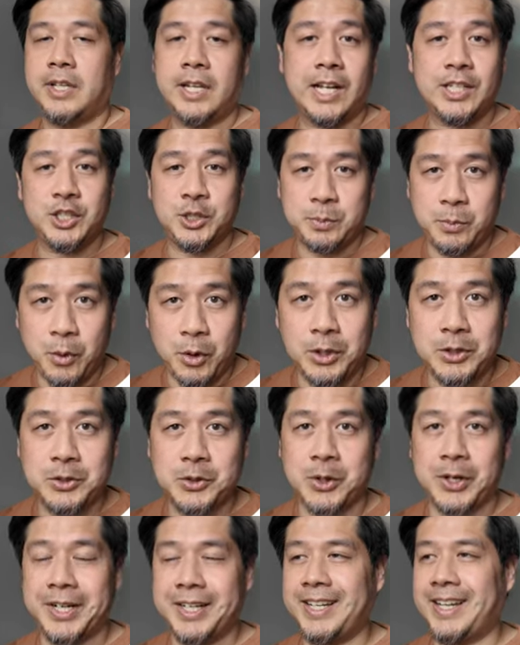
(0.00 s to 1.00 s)
Not
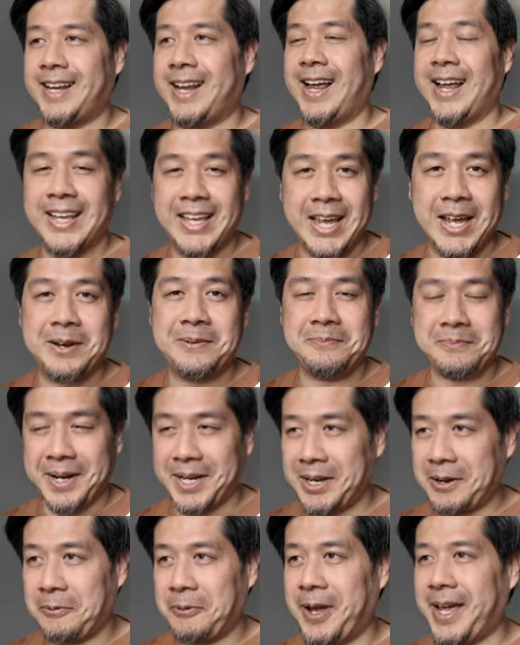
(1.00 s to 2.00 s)
sponsored, again,
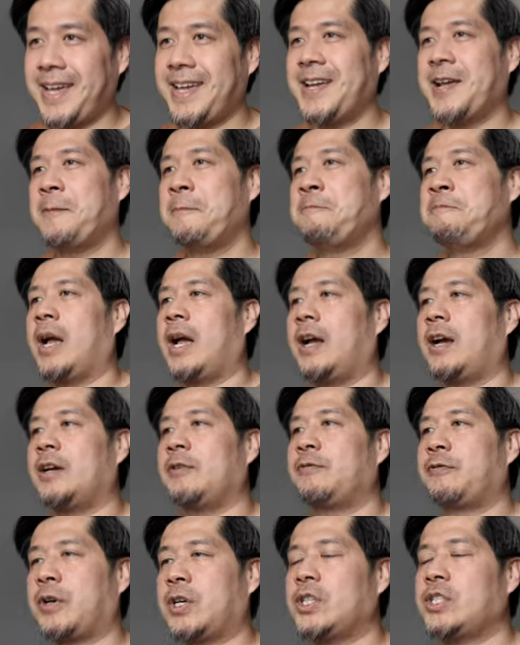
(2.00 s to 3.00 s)
by the way.
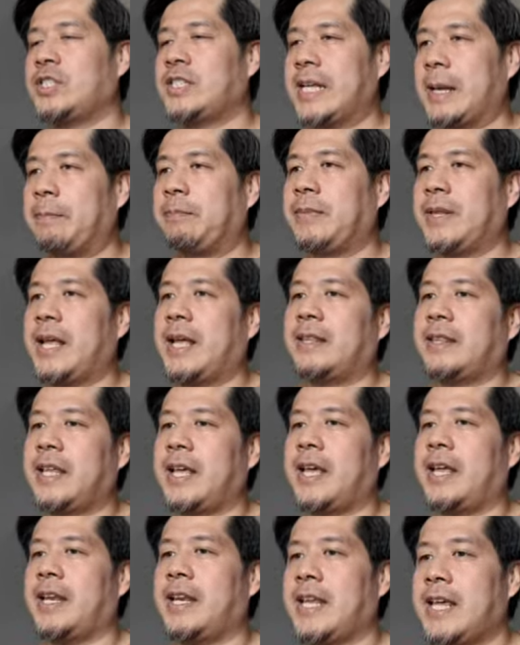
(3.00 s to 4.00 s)
Ang first step
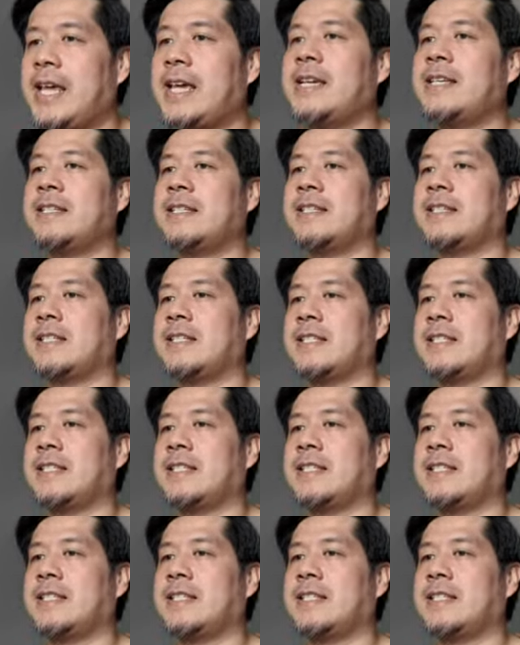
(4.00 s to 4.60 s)
natin is